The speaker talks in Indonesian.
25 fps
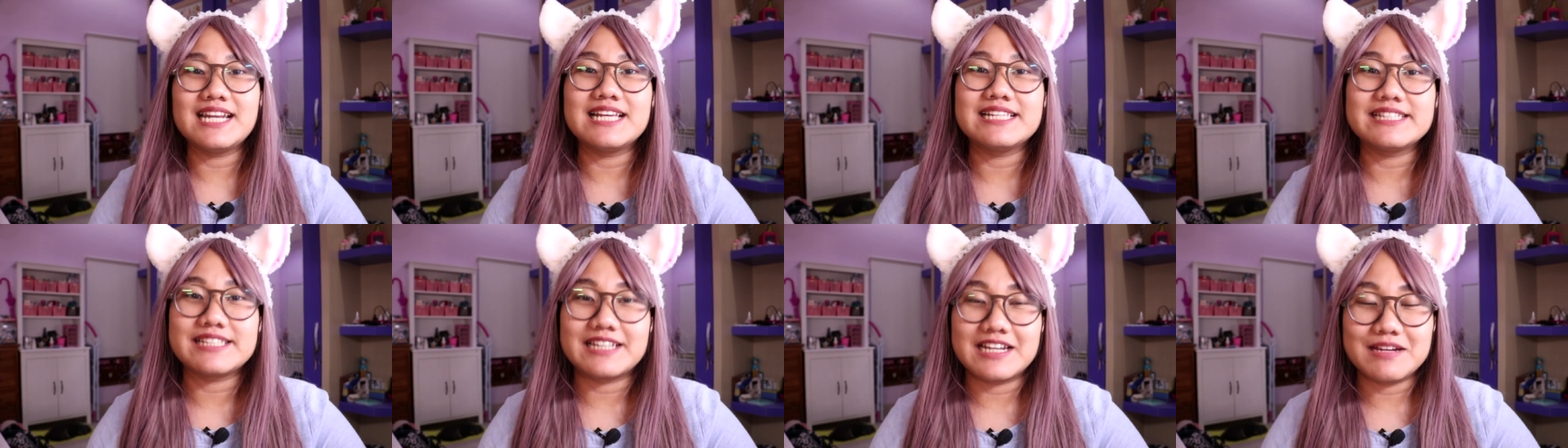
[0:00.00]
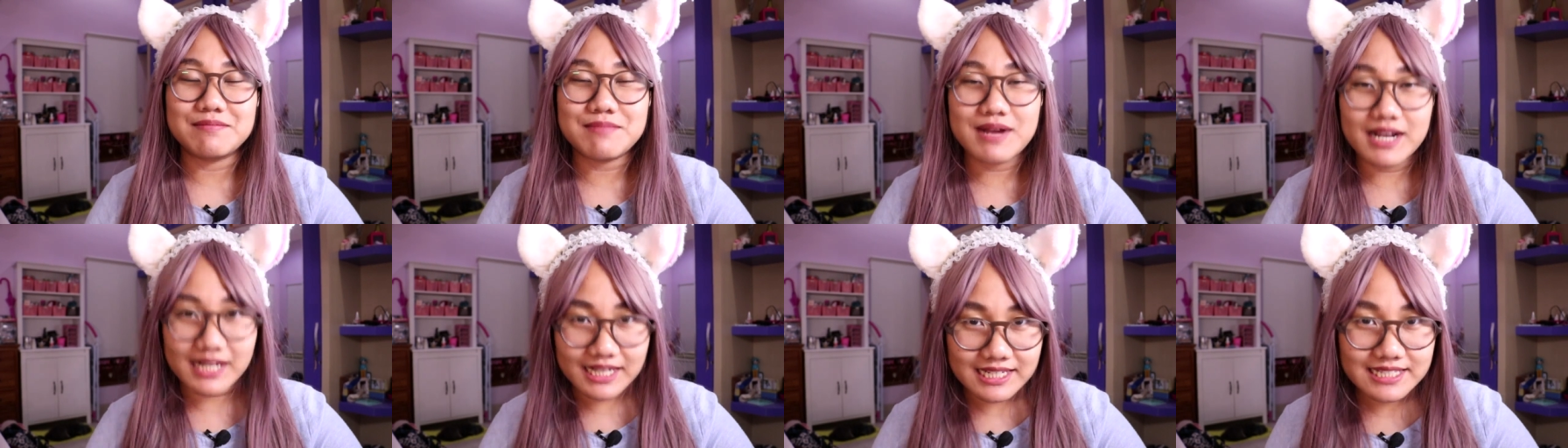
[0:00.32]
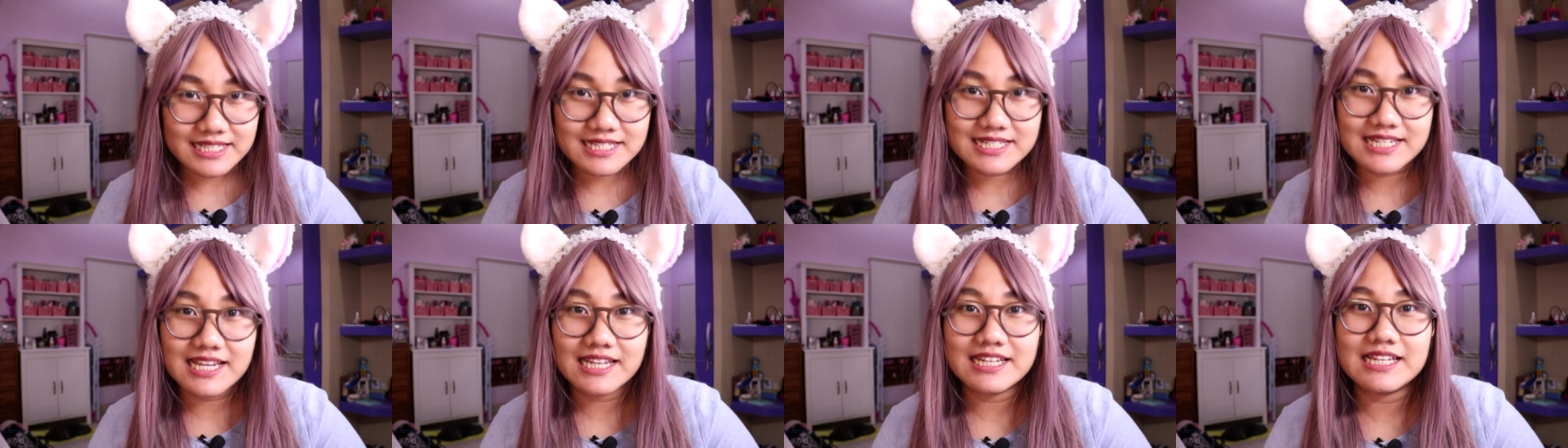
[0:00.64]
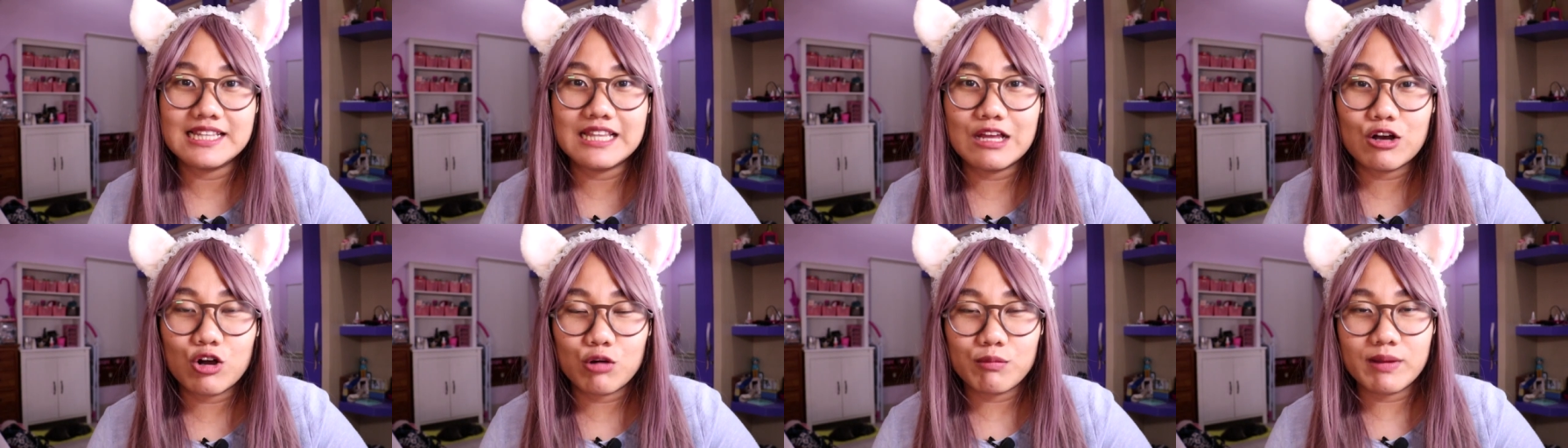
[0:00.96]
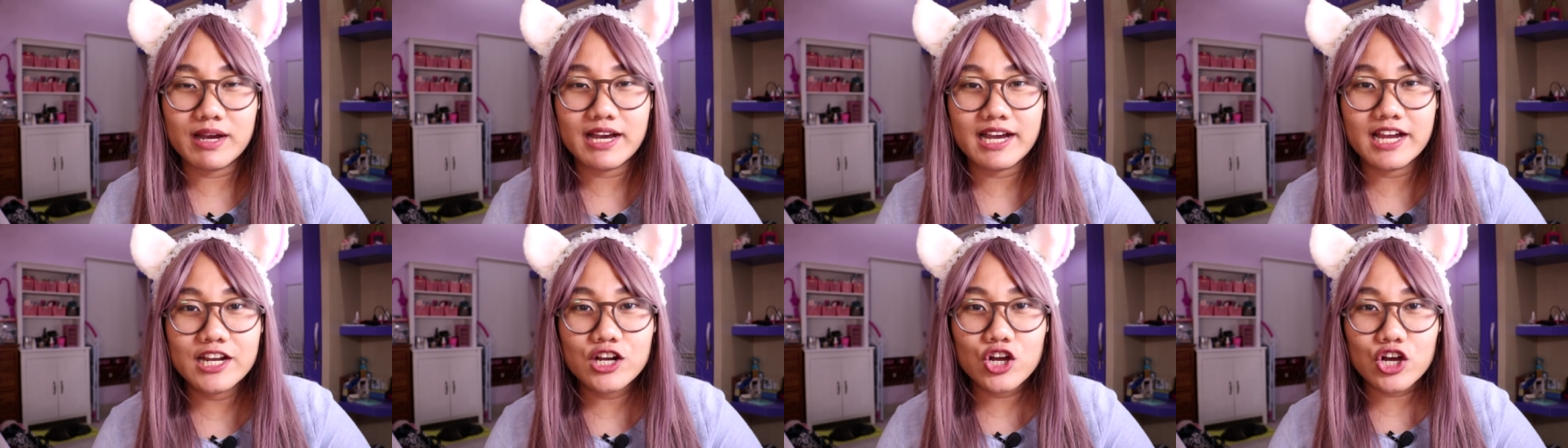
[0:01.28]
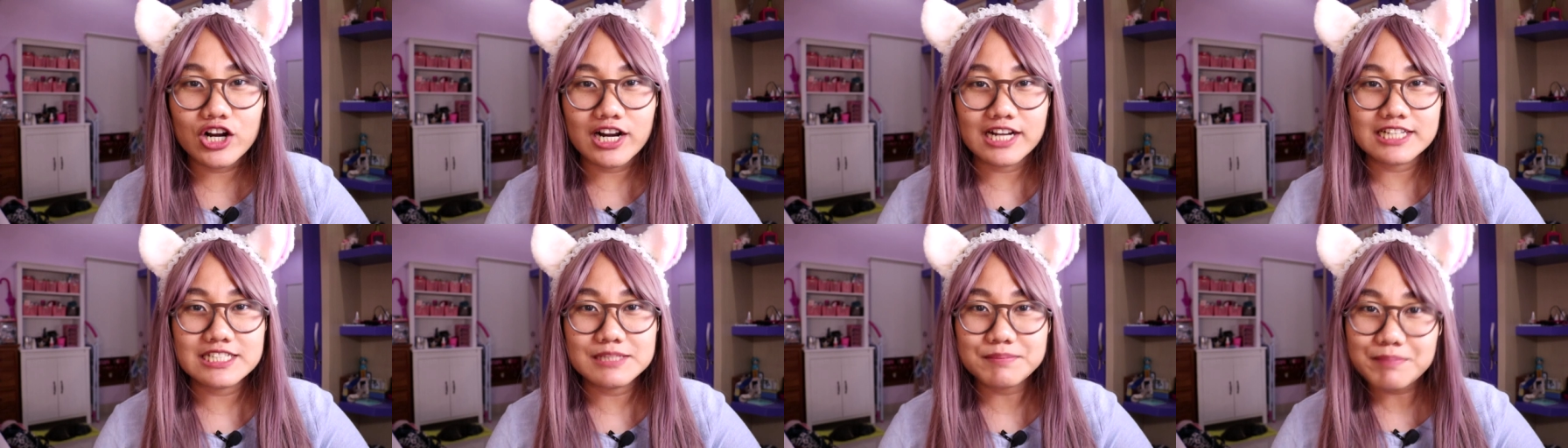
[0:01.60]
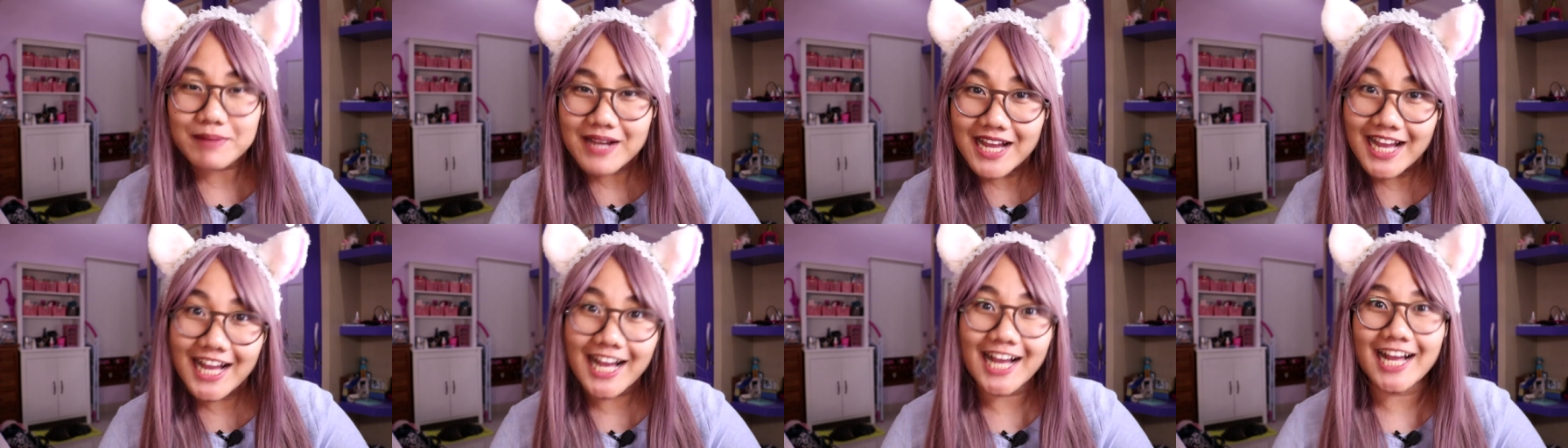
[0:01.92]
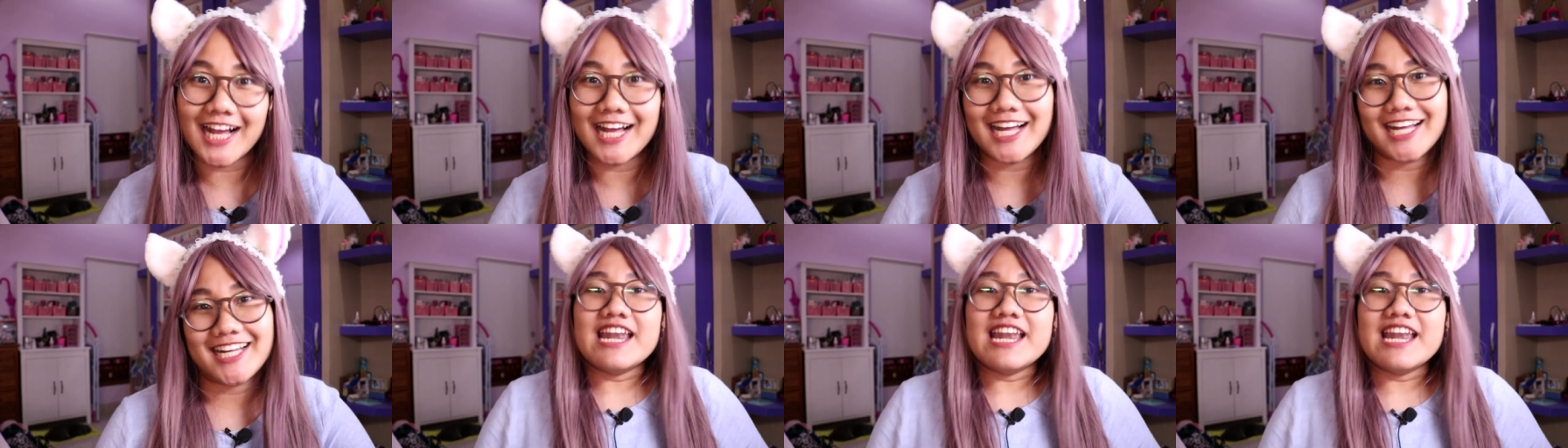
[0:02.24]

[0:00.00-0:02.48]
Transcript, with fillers: dan sering banget jadi lauk makan orang Jepang.